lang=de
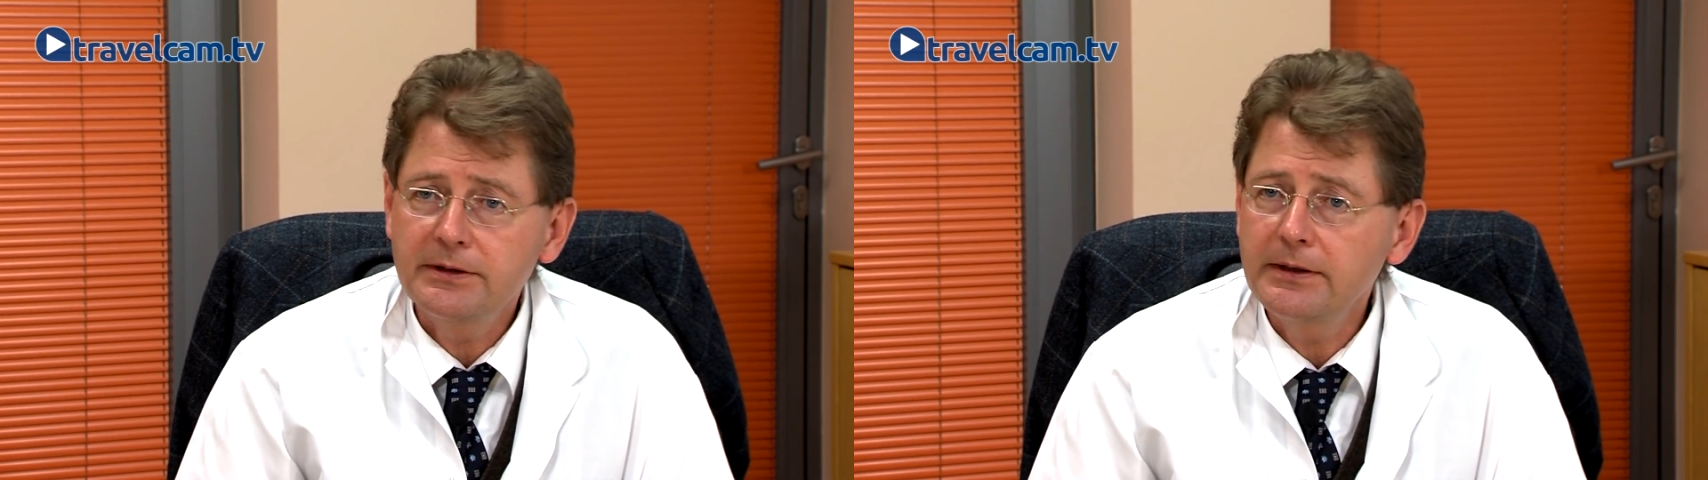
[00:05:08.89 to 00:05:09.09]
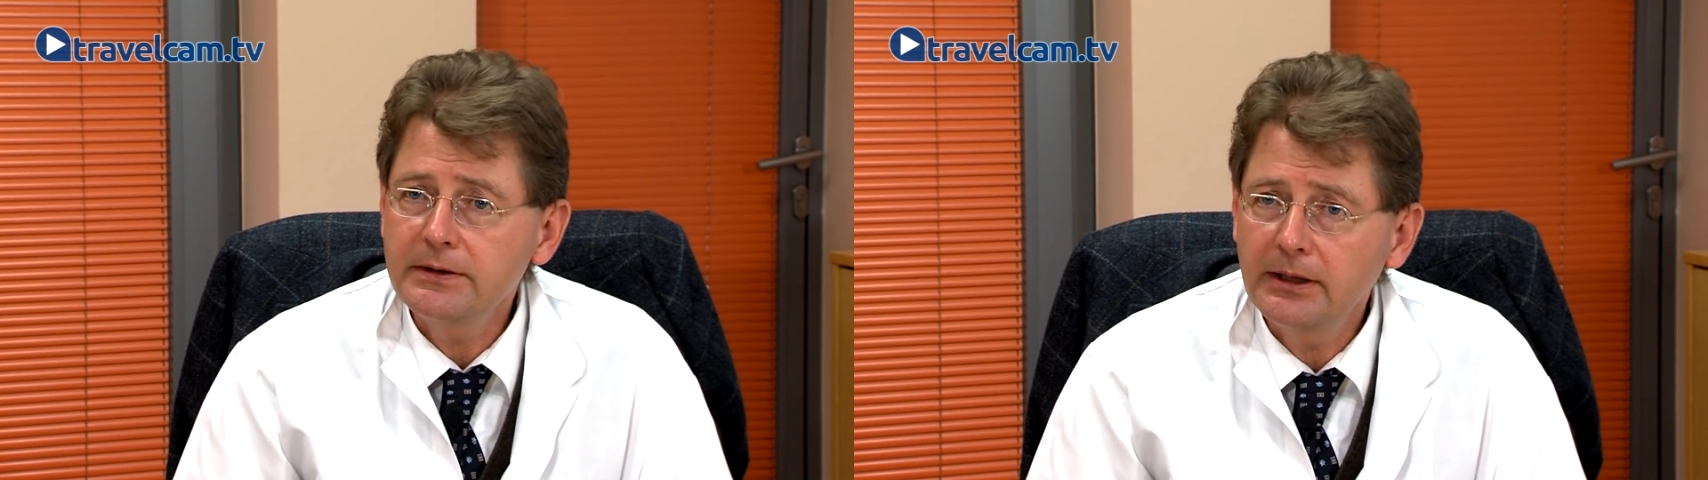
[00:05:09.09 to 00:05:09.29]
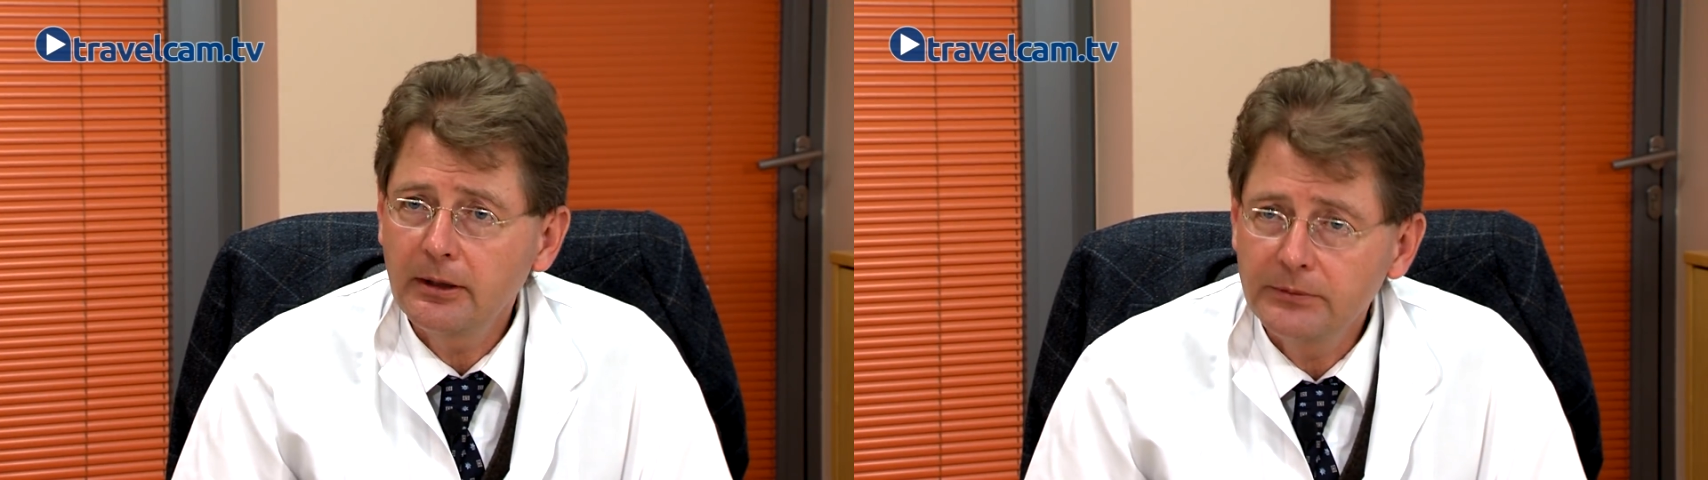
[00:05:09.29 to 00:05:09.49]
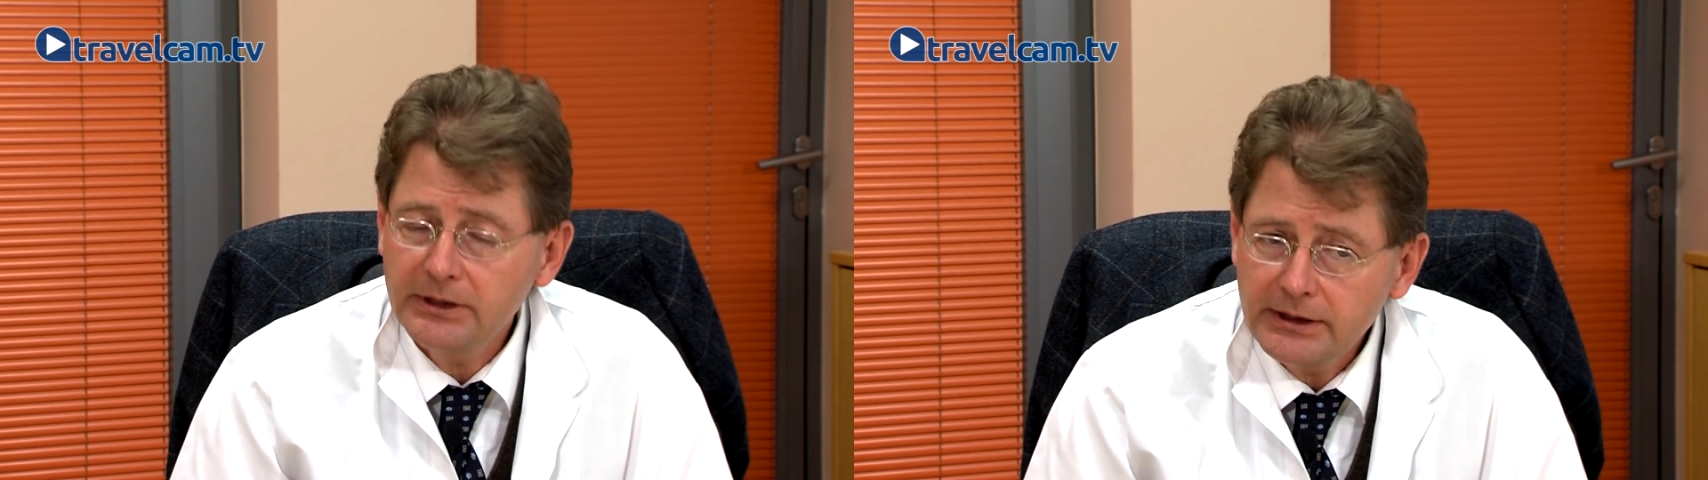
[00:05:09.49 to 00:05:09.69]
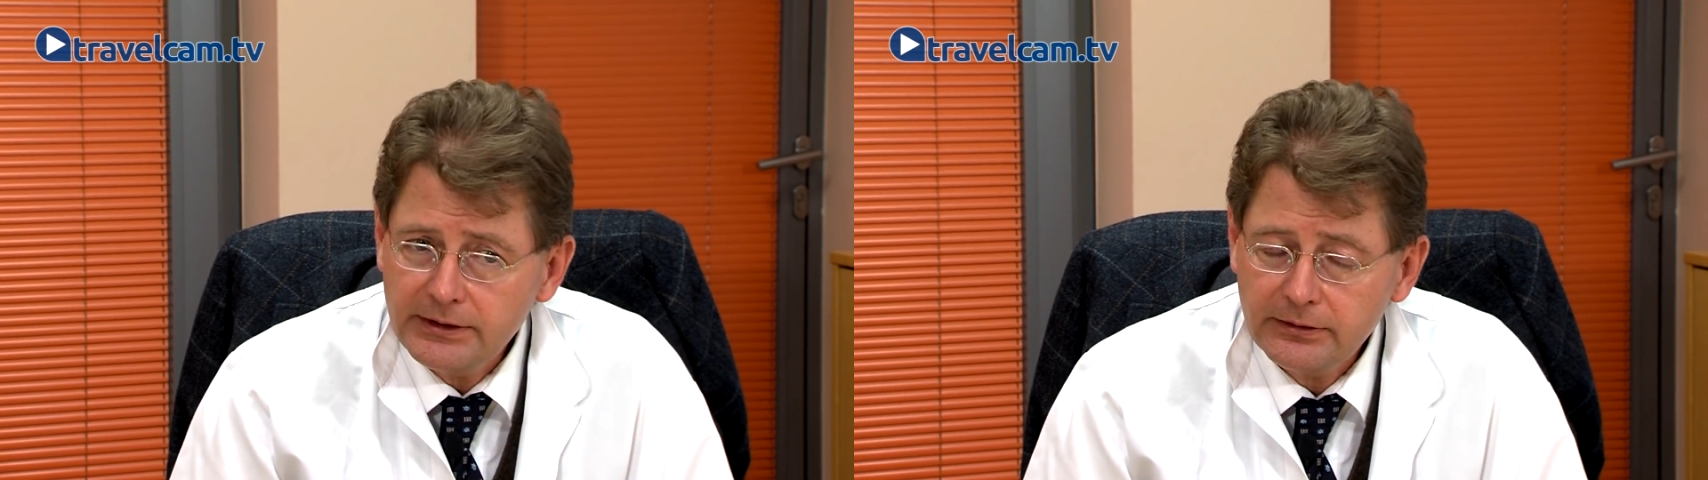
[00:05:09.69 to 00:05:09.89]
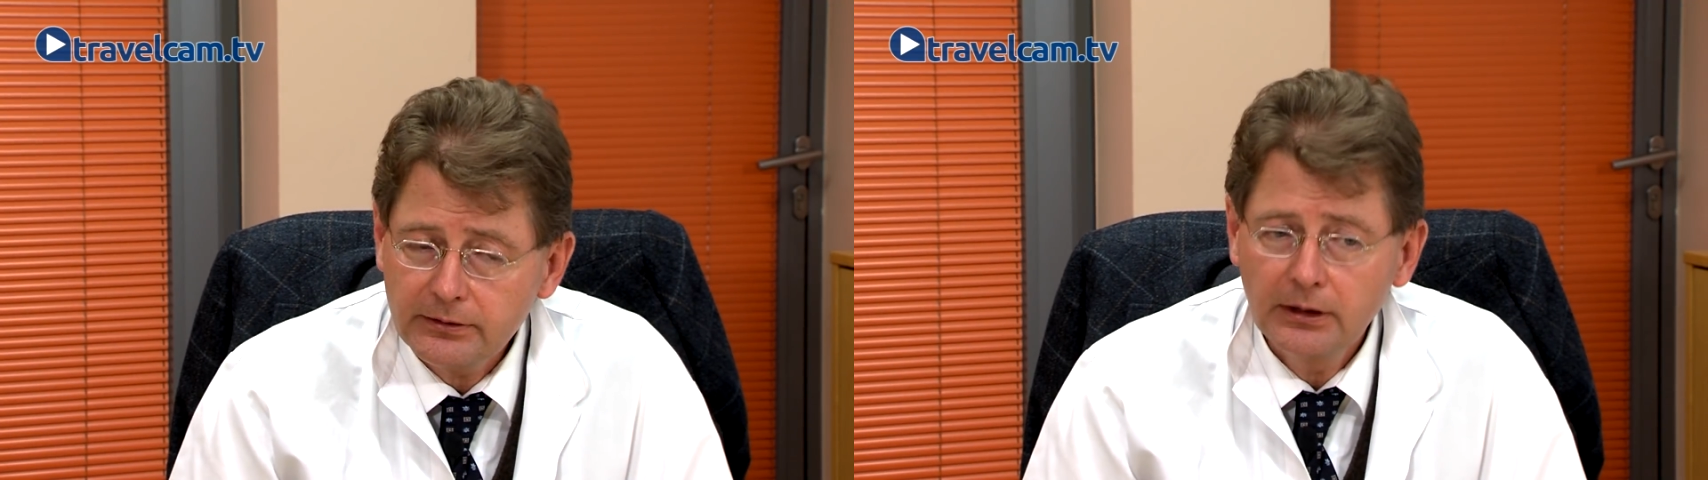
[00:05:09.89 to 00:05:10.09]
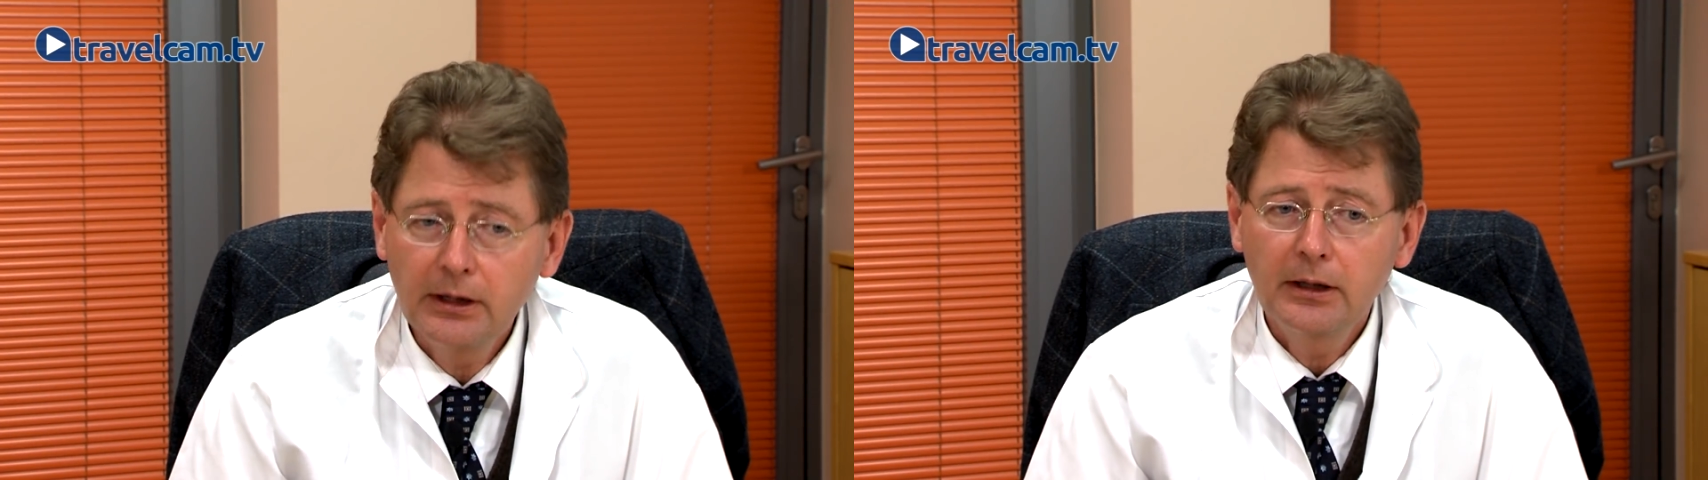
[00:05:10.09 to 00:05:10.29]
Das heißt, die haben nicht